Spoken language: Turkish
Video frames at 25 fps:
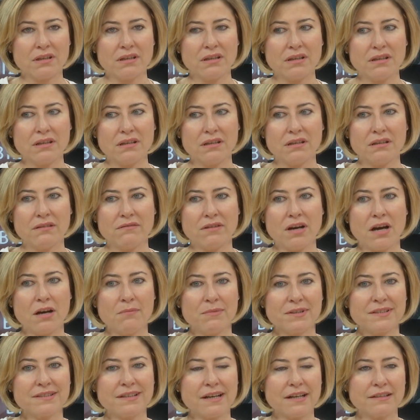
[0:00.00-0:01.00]
Ee, ve
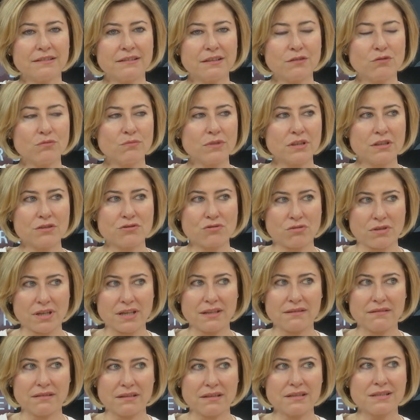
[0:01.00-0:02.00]
Ahmet Ertekin bana çok
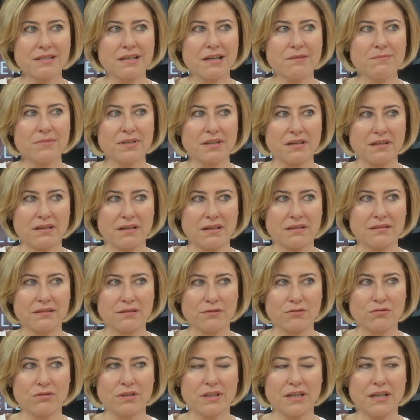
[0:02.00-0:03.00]
enteresan bir
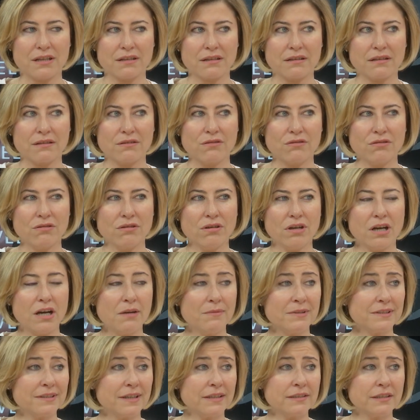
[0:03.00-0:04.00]
karakter olarak geliyor.
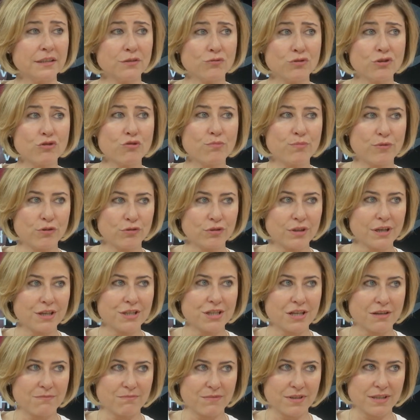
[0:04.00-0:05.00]
Ahmet Ertekin'e
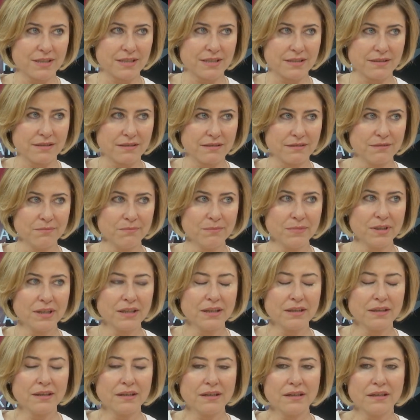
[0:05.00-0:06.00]
röportaj yapmak istedim. Hı
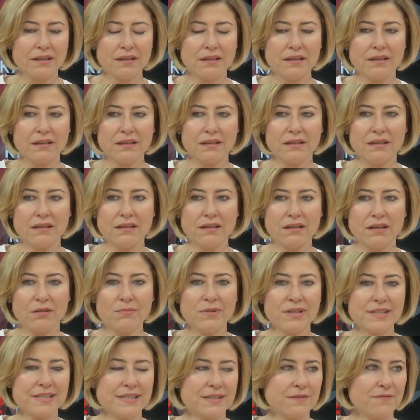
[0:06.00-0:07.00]
hı. Ee,
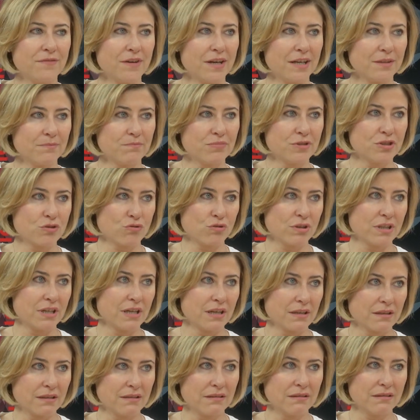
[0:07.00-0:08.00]
ama istifa etmiş
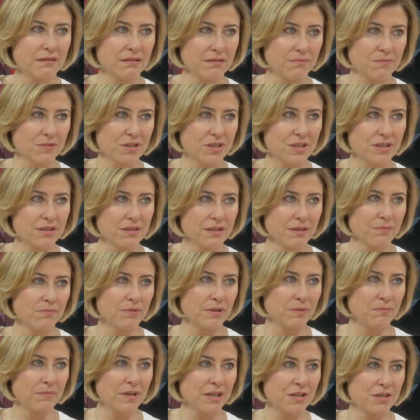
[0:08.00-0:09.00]
olarak gittiğim için de
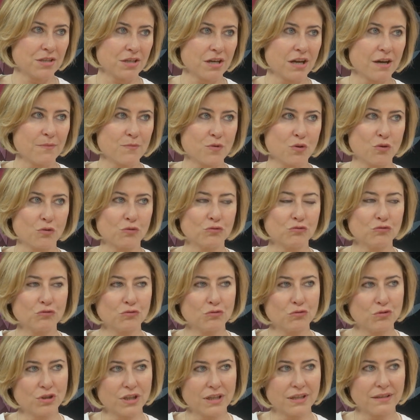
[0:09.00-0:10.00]
bir mecram yoktu.
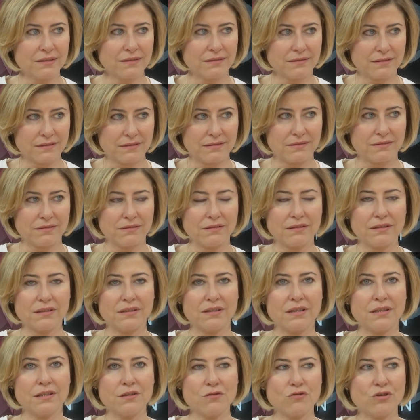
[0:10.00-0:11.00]
Hürriyet
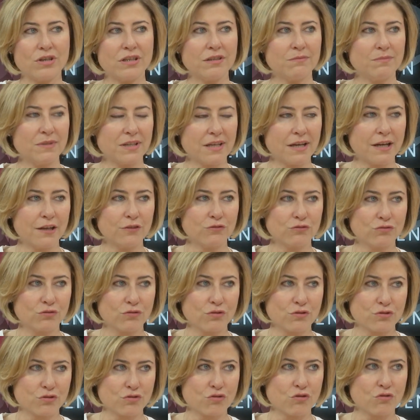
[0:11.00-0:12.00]
yayın yönetmeni
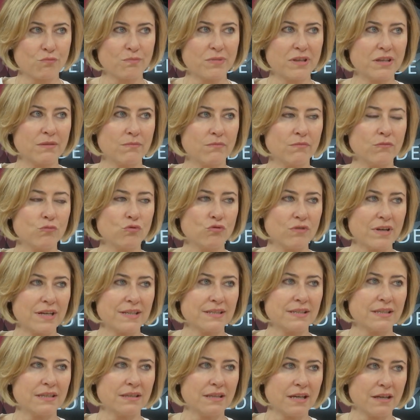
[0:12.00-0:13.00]
Ertuğrul Özkök benim
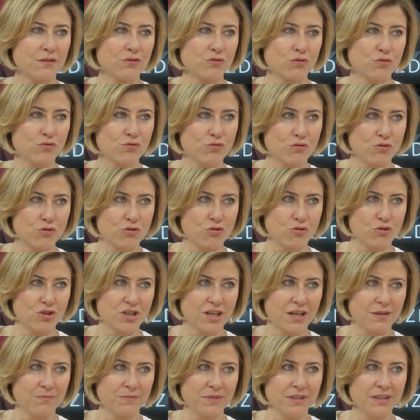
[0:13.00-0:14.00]
üniversiteden sosyoloji
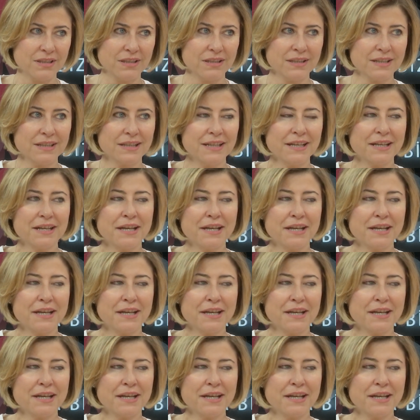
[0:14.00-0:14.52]
hocamdı. Hı.